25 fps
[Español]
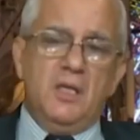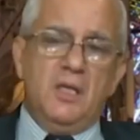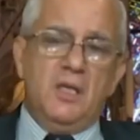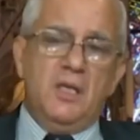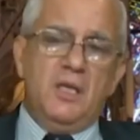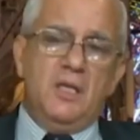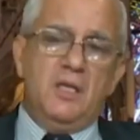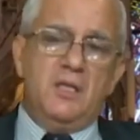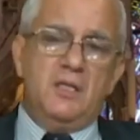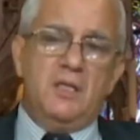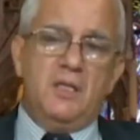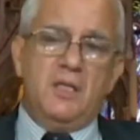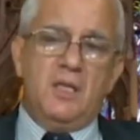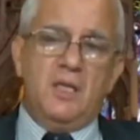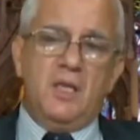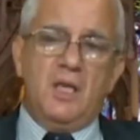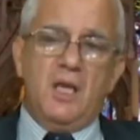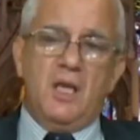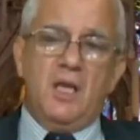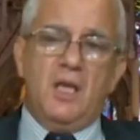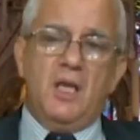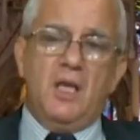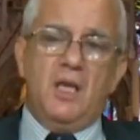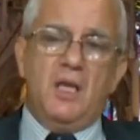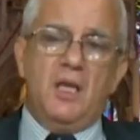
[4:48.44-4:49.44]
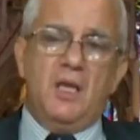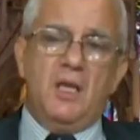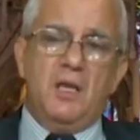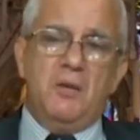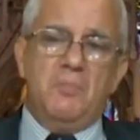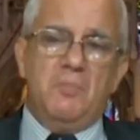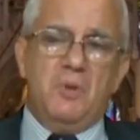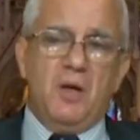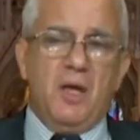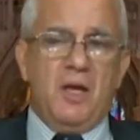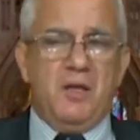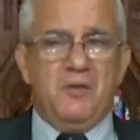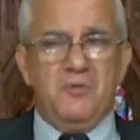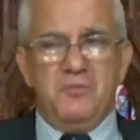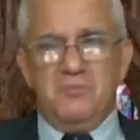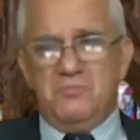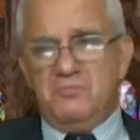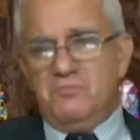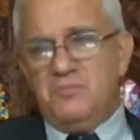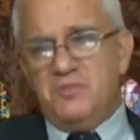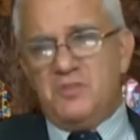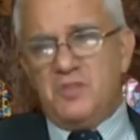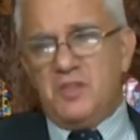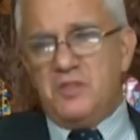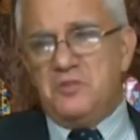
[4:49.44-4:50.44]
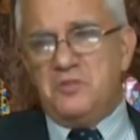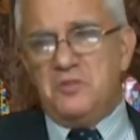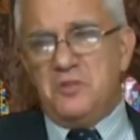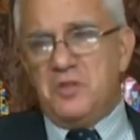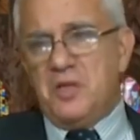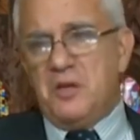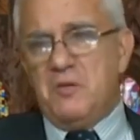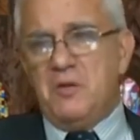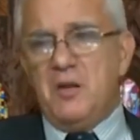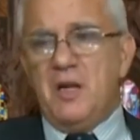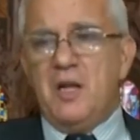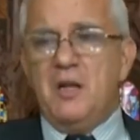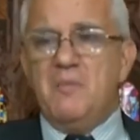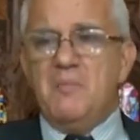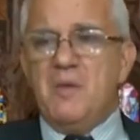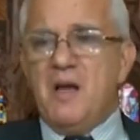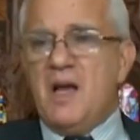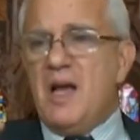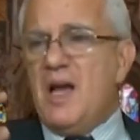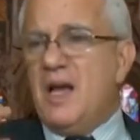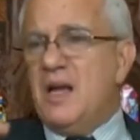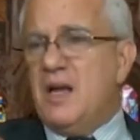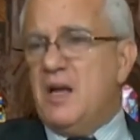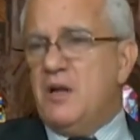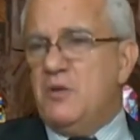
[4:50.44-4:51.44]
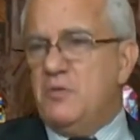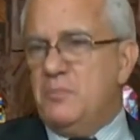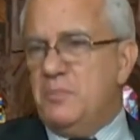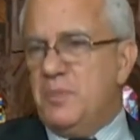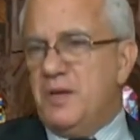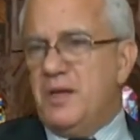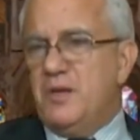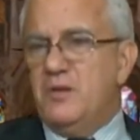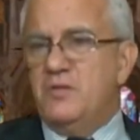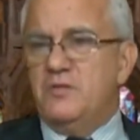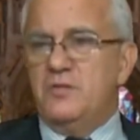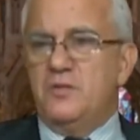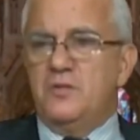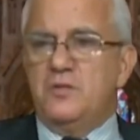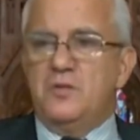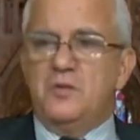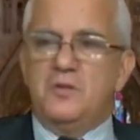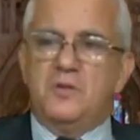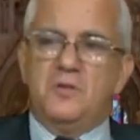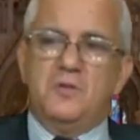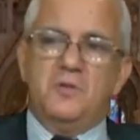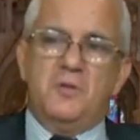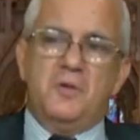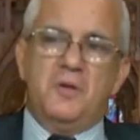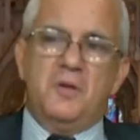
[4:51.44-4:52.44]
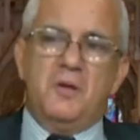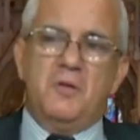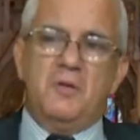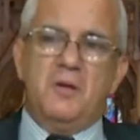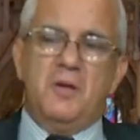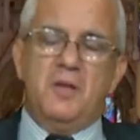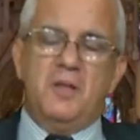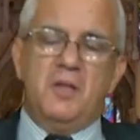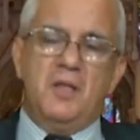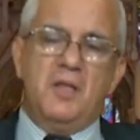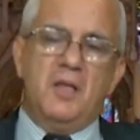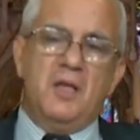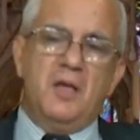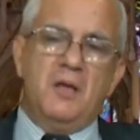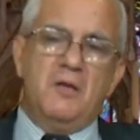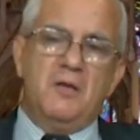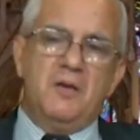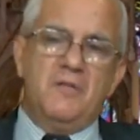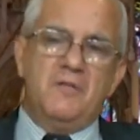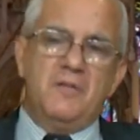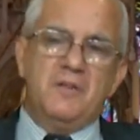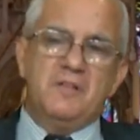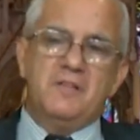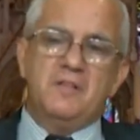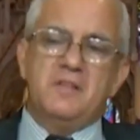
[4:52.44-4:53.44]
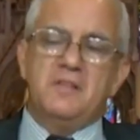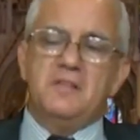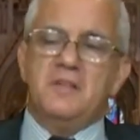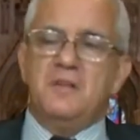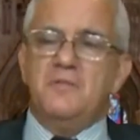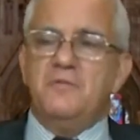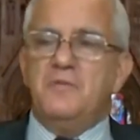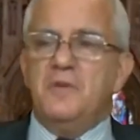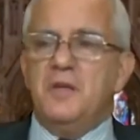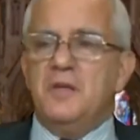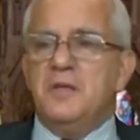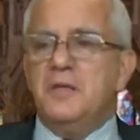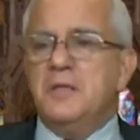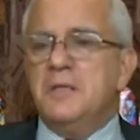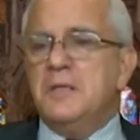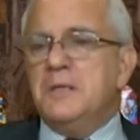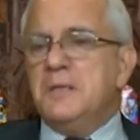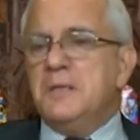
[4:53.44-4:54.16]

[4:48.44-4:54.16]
Este, hay un sector que habla alemán, hay un pequeño sector que todavía habla francés, en fin.